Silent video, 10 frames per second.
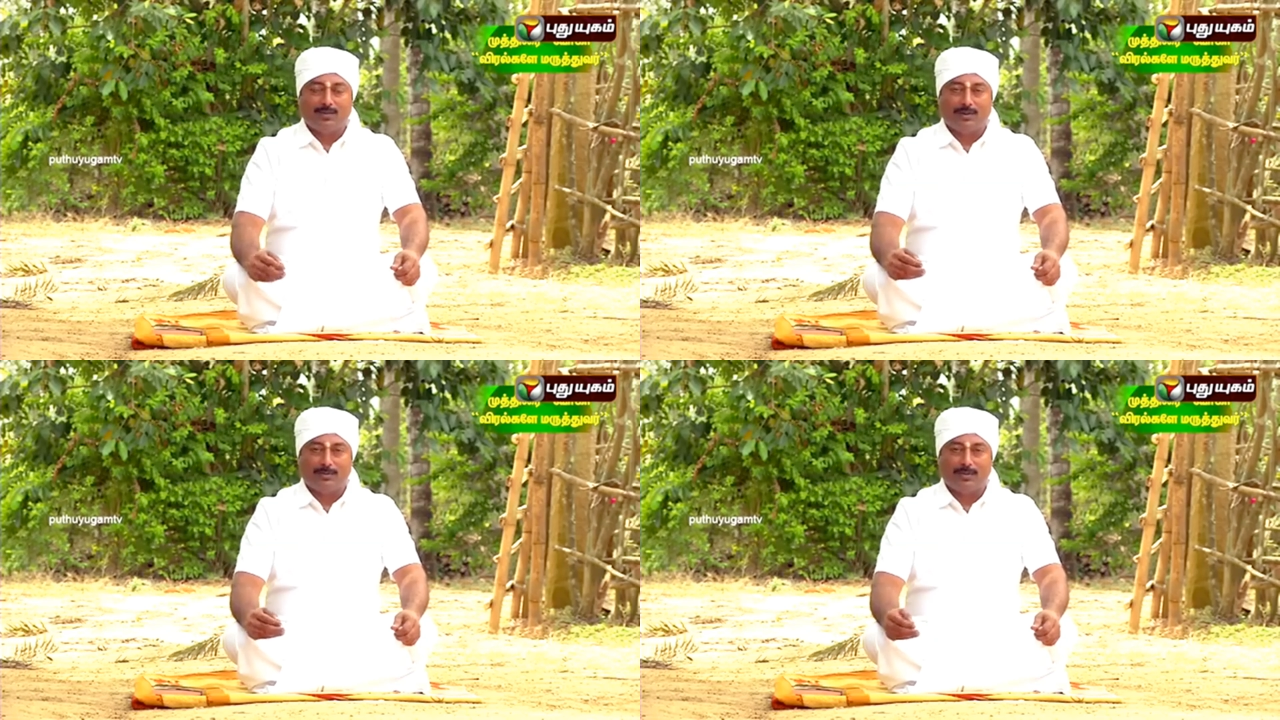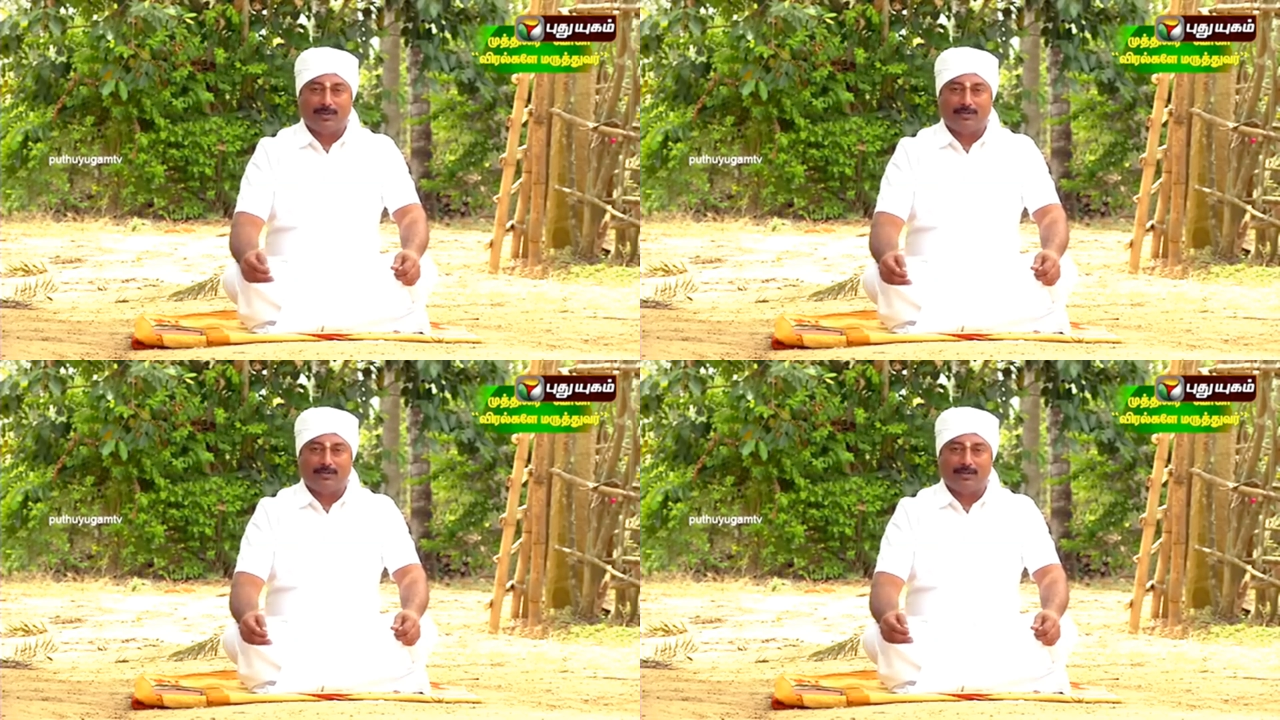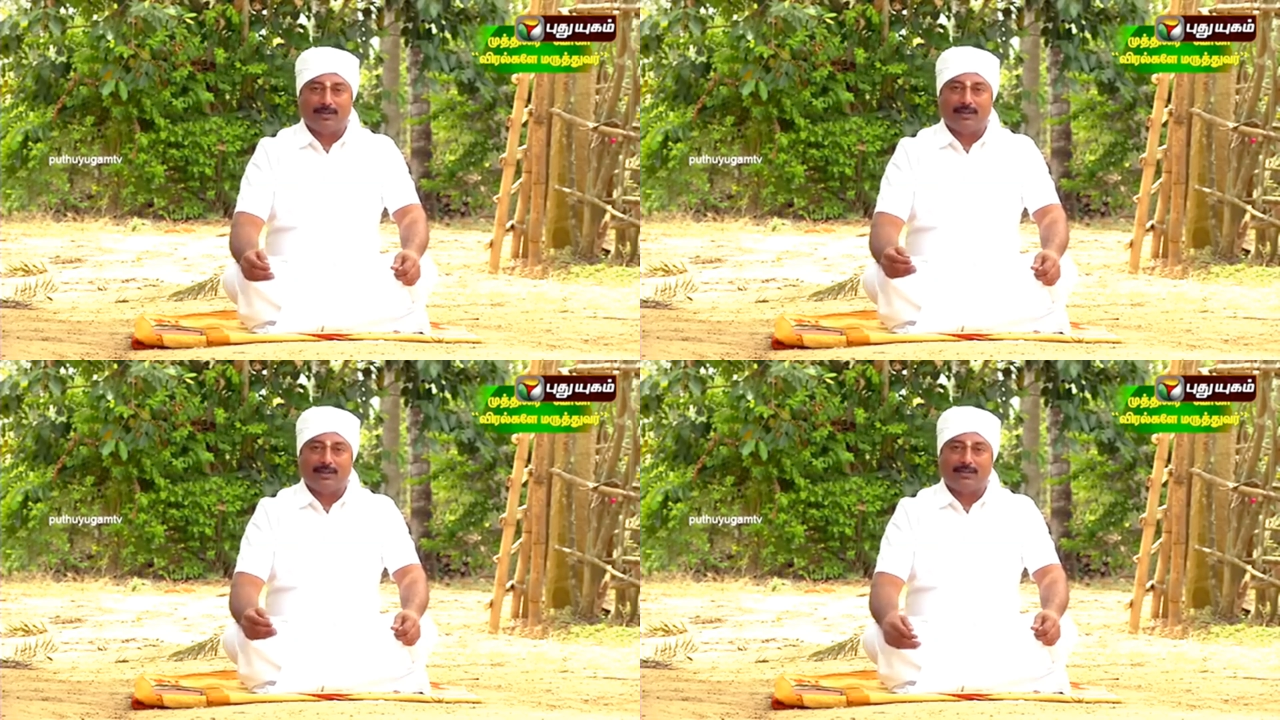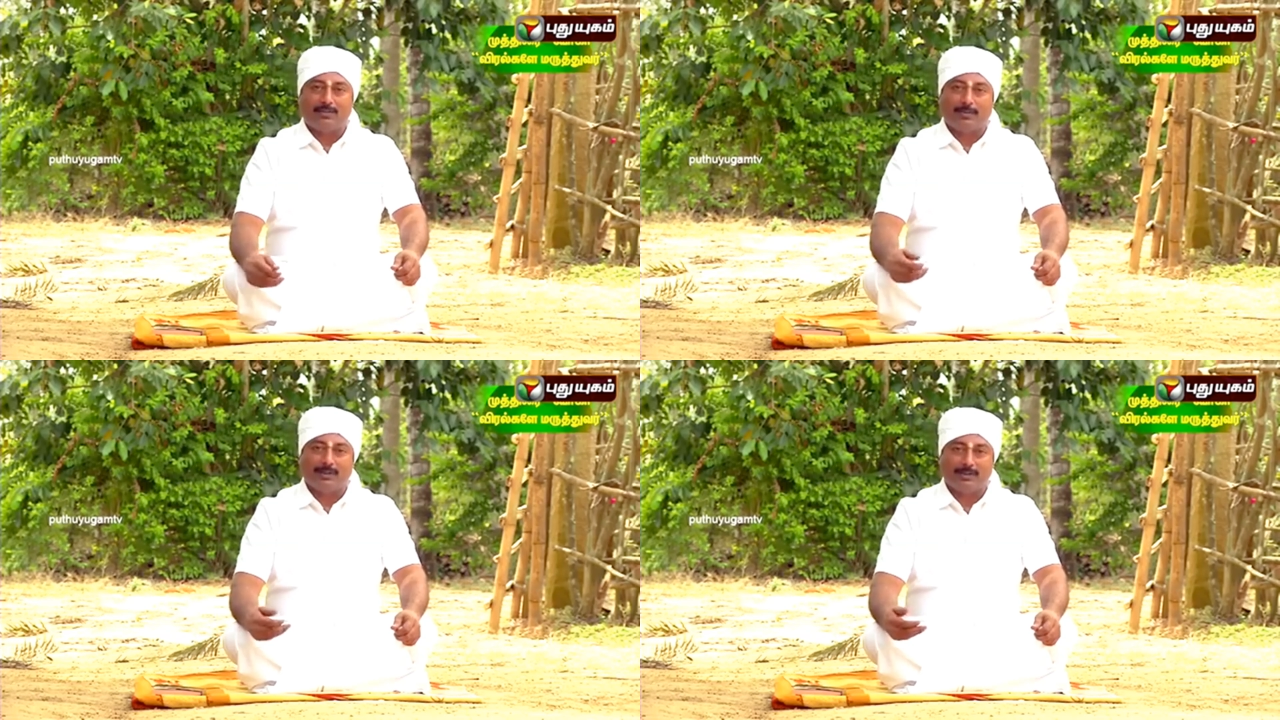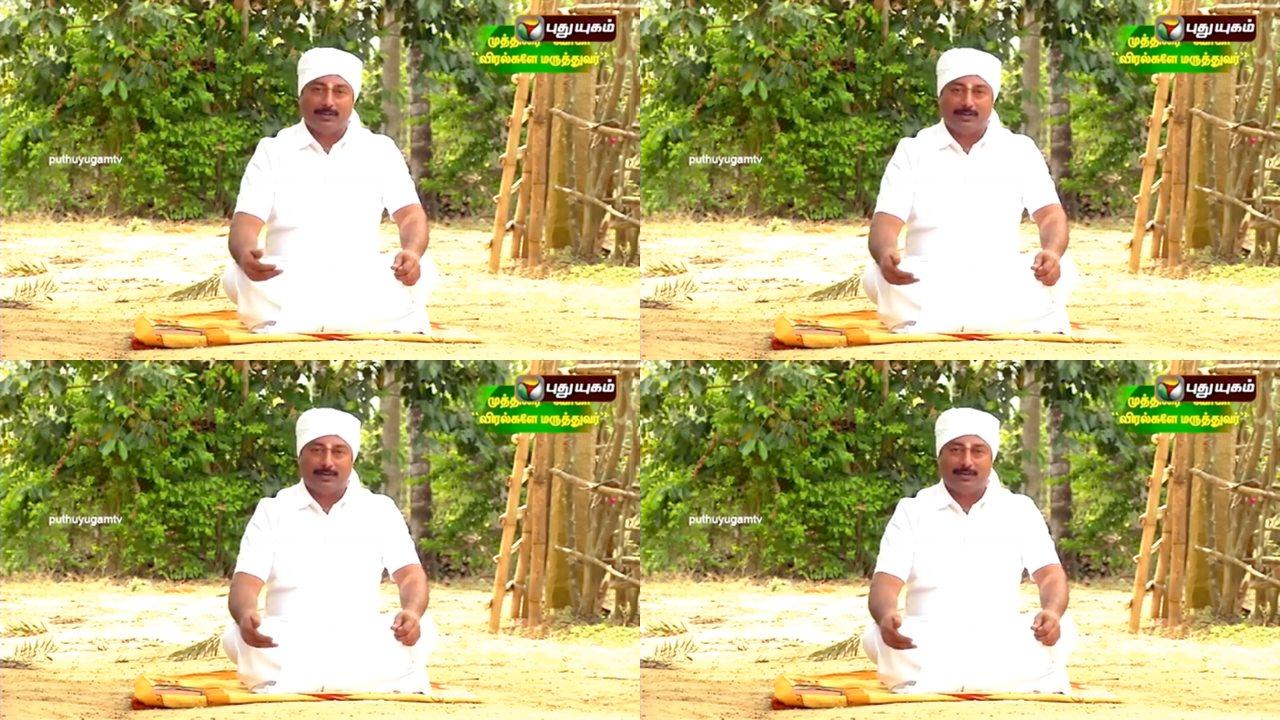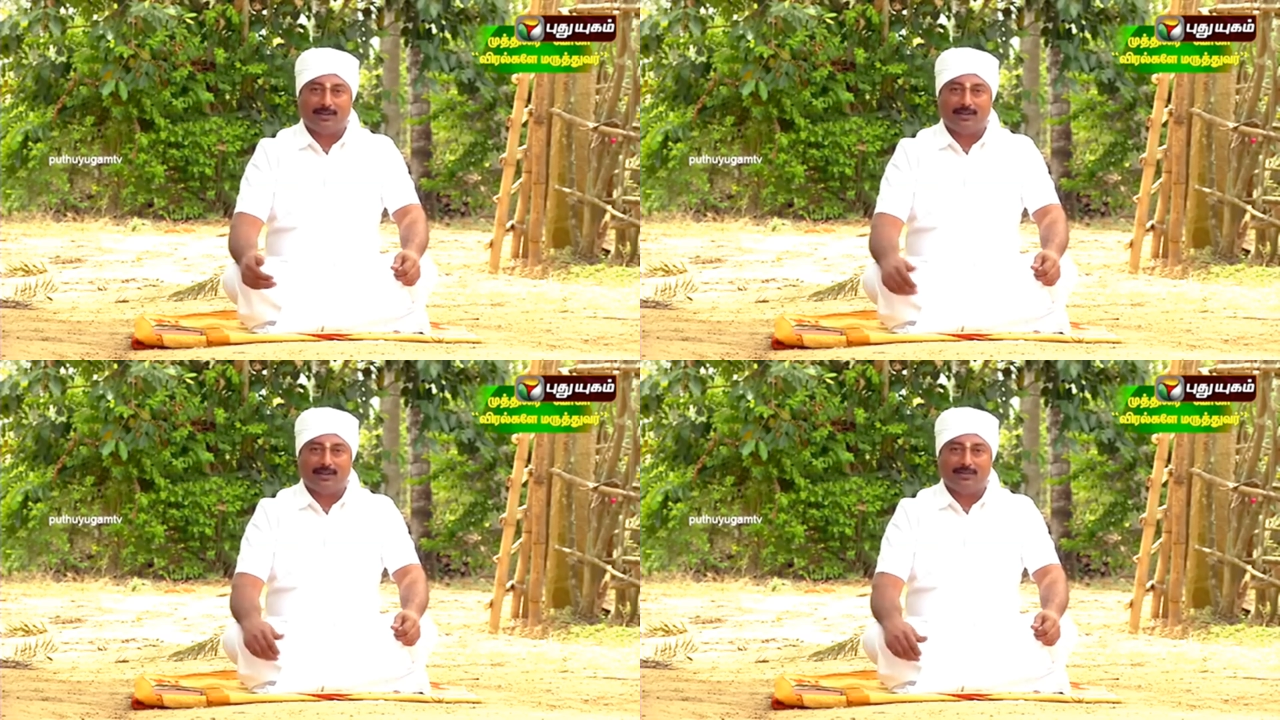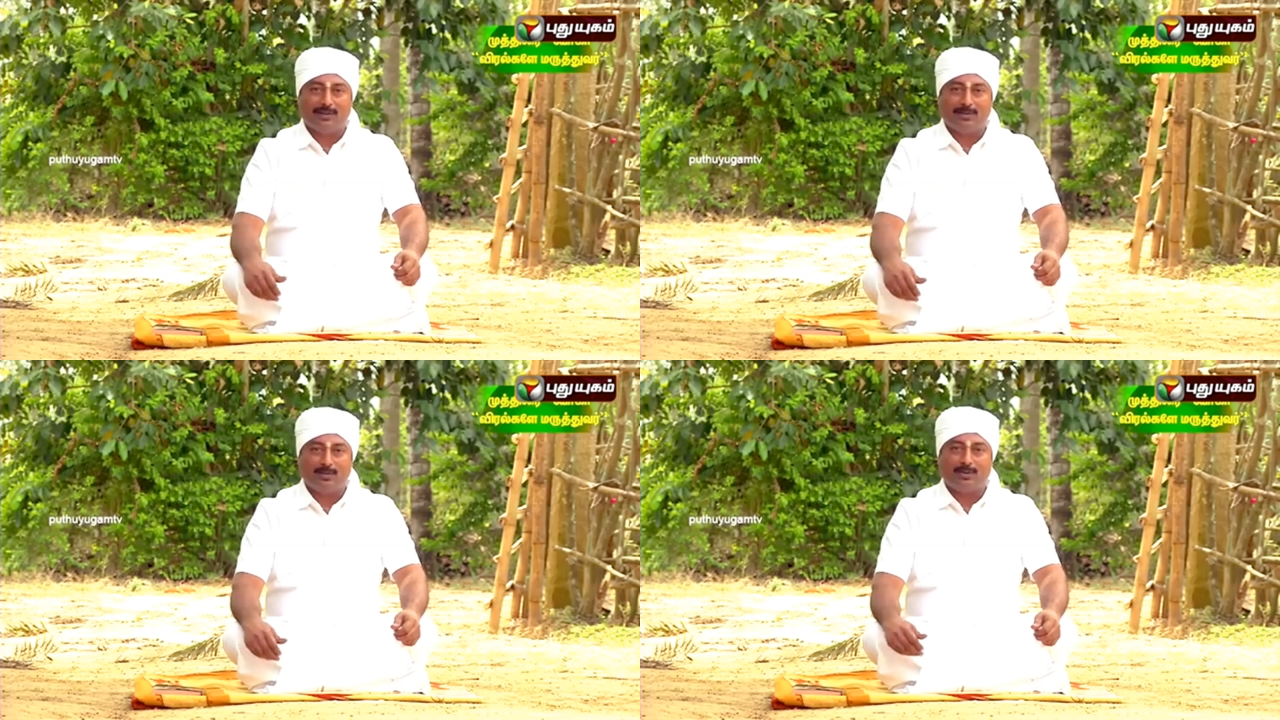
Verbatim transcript: உங்களை பார்க்குறவங்களுக்கு ஏற்கனவே பார்த்துட்டு இருந்தவங்க எல்லாருமே